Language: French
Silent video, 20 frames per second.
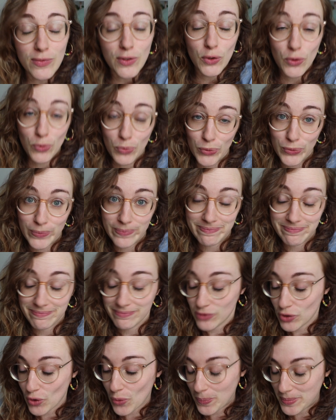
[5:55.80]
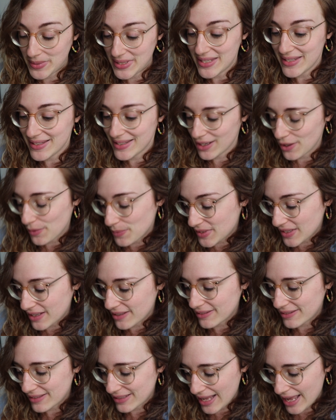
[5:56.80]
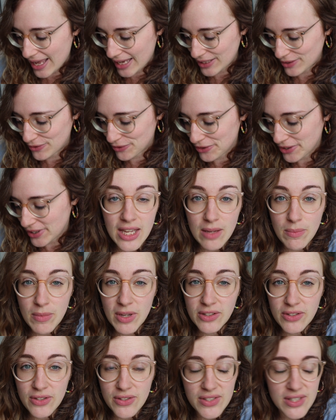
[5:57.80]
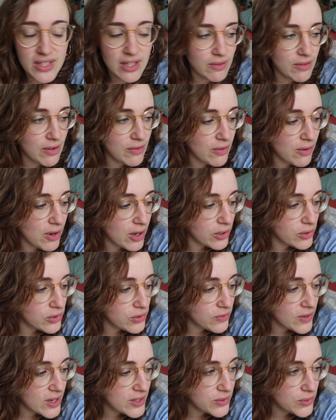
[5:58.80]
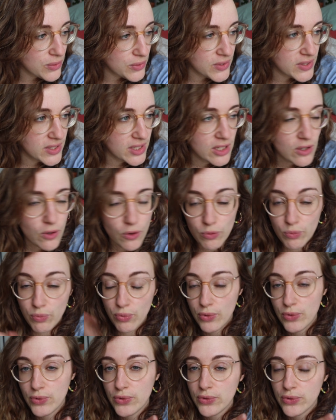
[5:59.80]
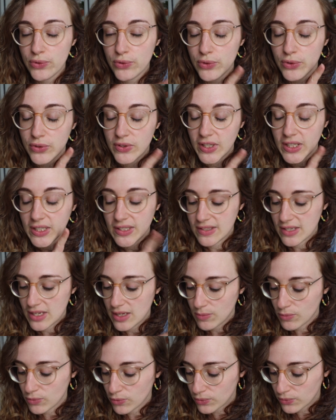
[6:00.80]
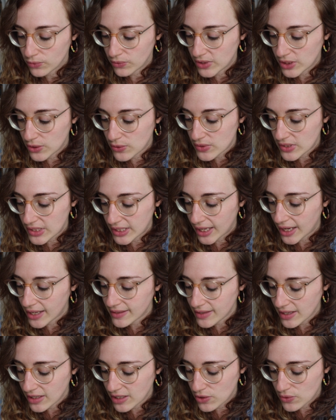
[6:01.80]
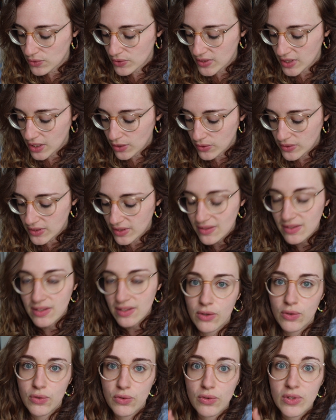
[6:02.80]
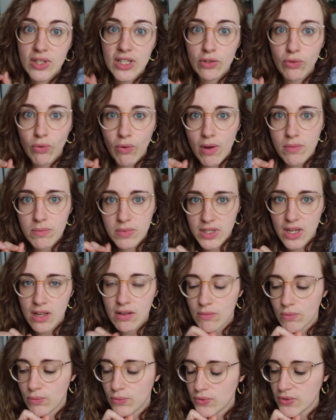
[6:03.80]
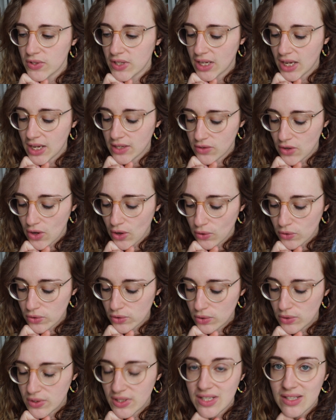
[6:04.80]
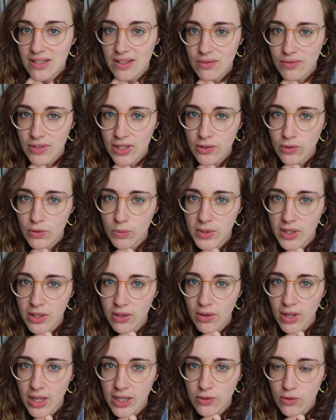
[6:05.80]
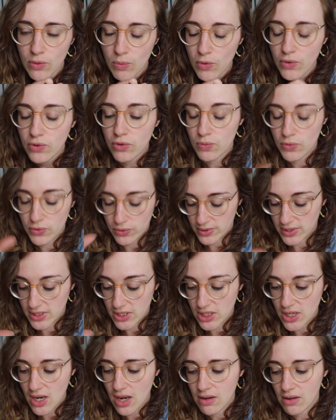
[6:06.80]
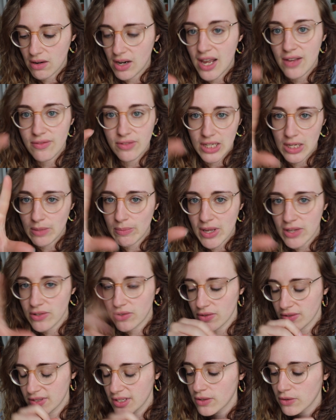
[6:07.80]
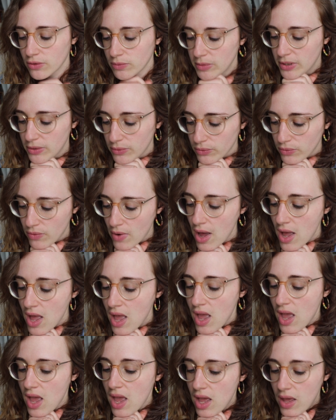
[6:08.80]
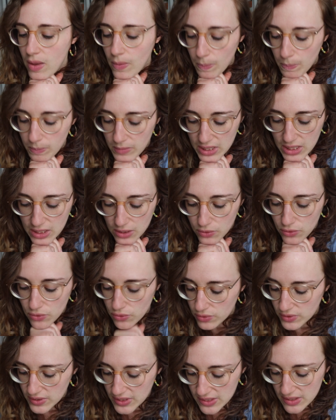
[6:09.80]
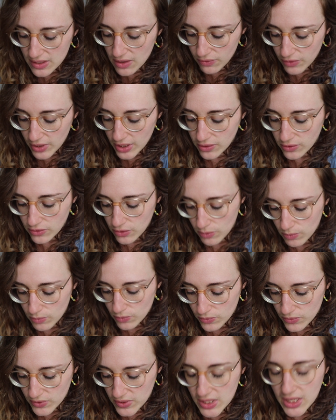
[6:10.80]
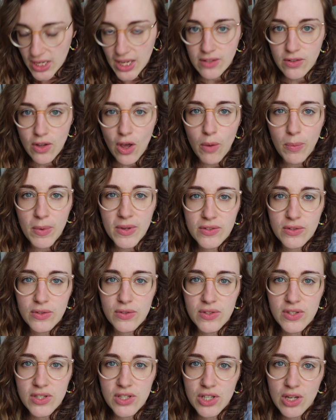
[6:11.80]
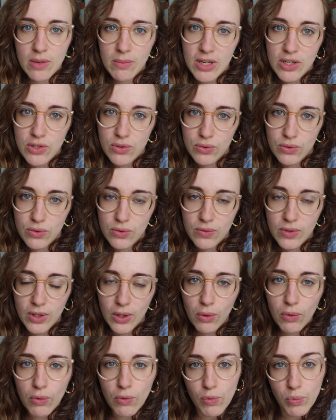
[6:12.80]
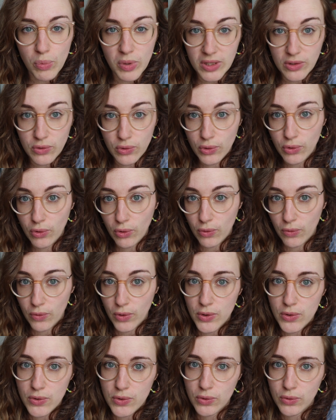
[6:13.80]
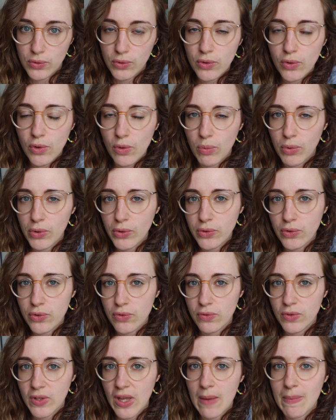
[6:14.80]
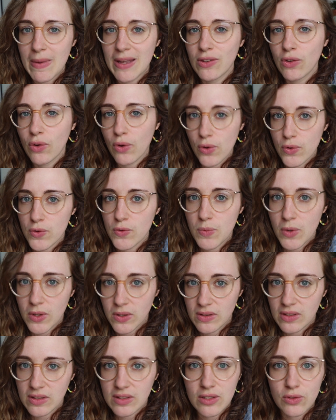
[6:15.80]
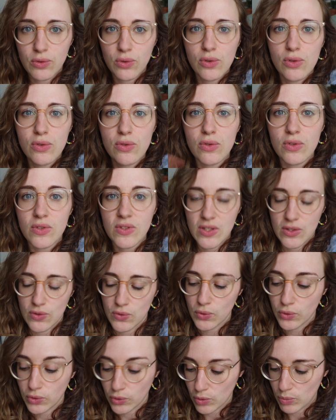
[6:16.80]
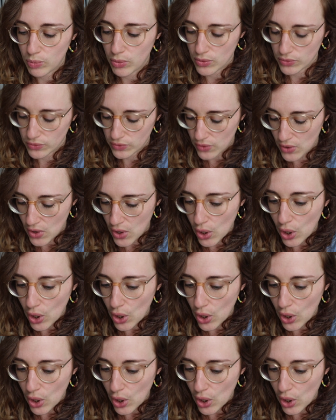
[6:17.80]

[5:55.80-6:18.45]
Donc bon, tant pis, c'est comme ça, ça arrive. Et maintenant, ce qu'il va falloir que je fasse aussi, en plus de traiter mon ficus lirata qui est juste à côté, que je nettoie bien mon sécateur, que je le désinfecte bien correctement. Je me suis déjà lavé les mains 150 millions de fois, mais que je désinfecte mon sécateur parce que si jamais je devais recouper d'autres feuilles sur d'autres plantes, je voudrais pas transporter des trucs sur ces autres plantes.